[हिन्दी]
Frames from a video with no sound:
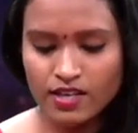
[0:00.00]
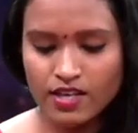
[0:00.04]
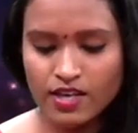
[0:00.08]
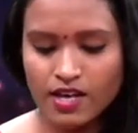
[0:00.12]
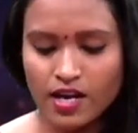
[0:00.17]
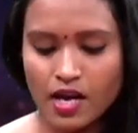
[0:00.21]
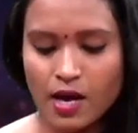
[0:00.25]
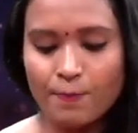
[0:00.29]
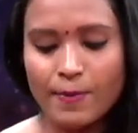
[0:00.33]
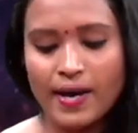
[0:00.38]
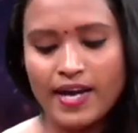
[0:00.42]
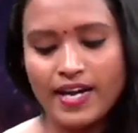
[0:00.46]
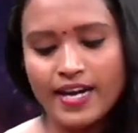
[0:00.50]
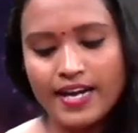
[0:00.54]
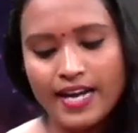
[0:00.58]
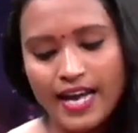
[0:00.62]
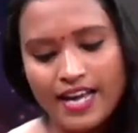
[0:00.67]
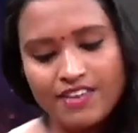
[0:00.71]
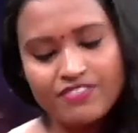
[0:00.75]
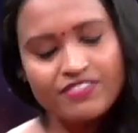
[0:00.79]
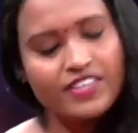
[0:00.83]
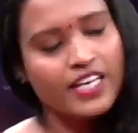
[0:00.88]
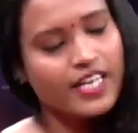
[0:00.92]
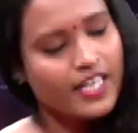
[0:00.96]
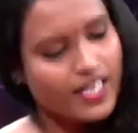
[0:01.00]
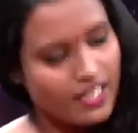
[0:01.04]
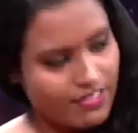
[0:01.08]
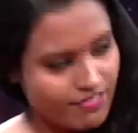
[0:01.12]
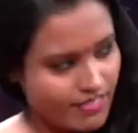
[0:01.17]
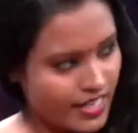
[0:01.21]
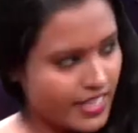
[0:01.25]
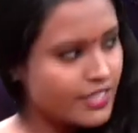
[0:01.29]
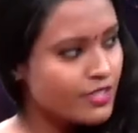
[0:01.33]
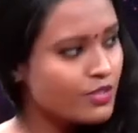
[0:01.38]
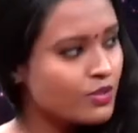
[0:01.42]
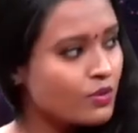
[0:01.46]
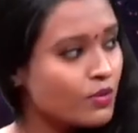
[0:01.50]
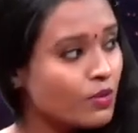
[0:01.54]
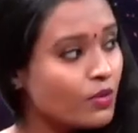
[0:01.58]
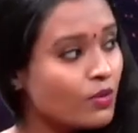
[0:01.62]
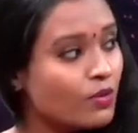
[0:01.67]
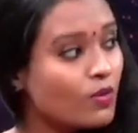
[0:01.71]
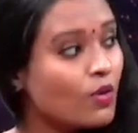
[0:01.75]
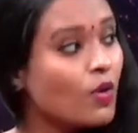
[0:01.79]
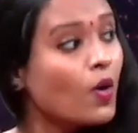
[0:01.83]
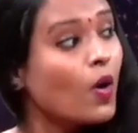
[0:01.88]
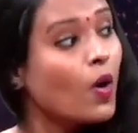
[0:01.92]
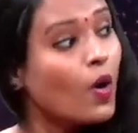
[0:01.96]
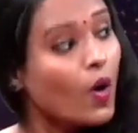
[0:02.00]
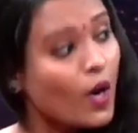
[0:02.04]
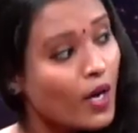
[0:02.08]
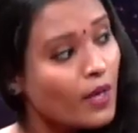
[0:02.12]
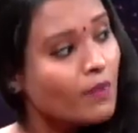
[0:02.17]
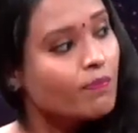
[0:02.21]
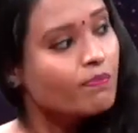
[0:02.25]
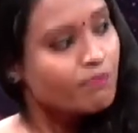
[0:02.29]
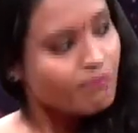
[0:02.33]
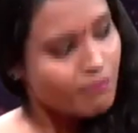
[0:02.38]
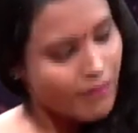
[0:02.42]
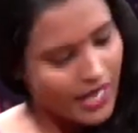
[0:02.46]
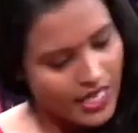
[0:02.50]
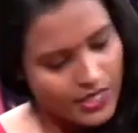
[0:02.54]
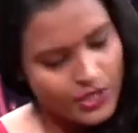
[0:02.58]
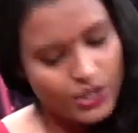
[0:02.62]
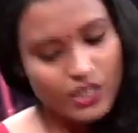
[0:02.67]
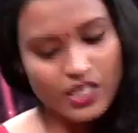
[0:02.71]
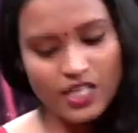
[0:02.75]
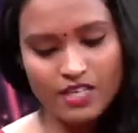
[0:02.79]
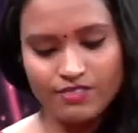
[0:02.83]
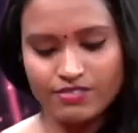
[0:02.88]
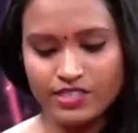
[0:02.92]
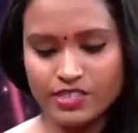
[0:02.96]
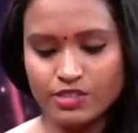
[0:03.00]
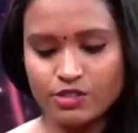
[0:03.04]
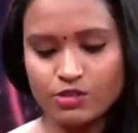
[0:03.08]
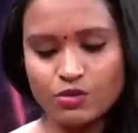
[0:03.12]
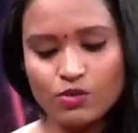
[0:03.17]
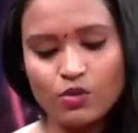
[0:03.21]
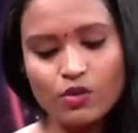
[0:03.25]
हमारी लाइफ के इवेंट्स को और मेजर इवेंट्स को